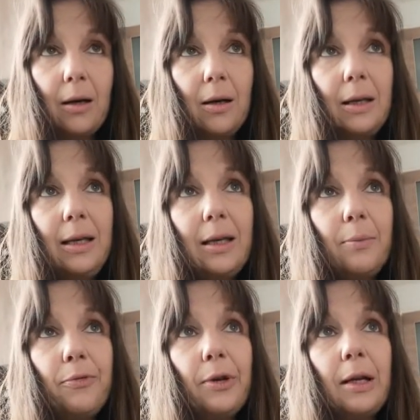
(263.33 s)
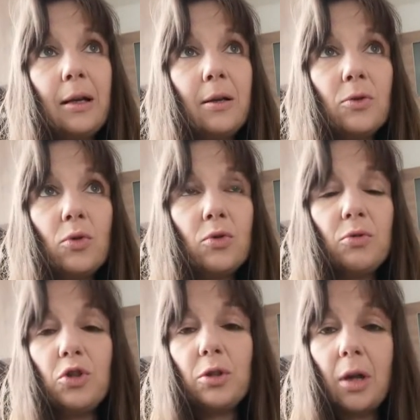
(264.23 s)
Äh, ich empfehle so
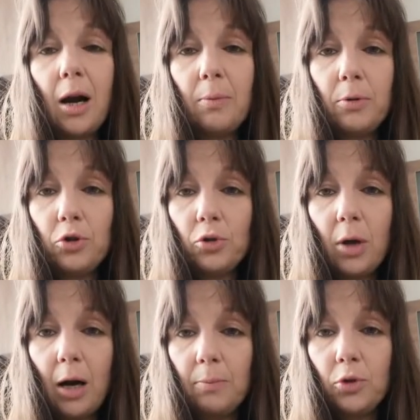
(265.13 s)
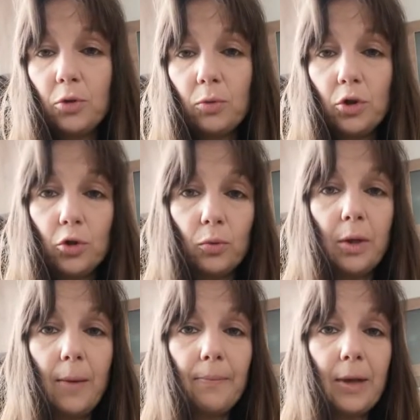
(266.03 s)
zwischen einer halben Stunde,
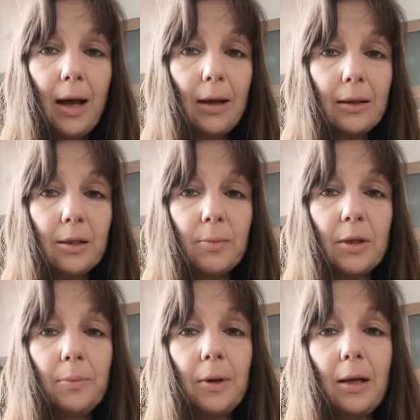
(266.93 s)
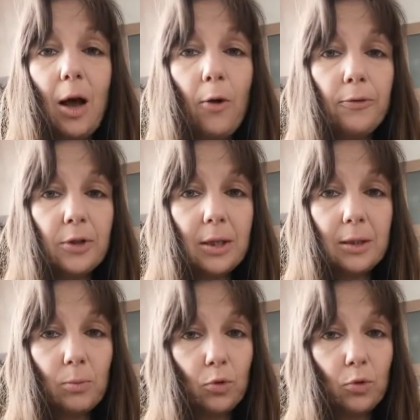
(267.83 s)
Stunde am Tag, dass man die Brille aufsetzt.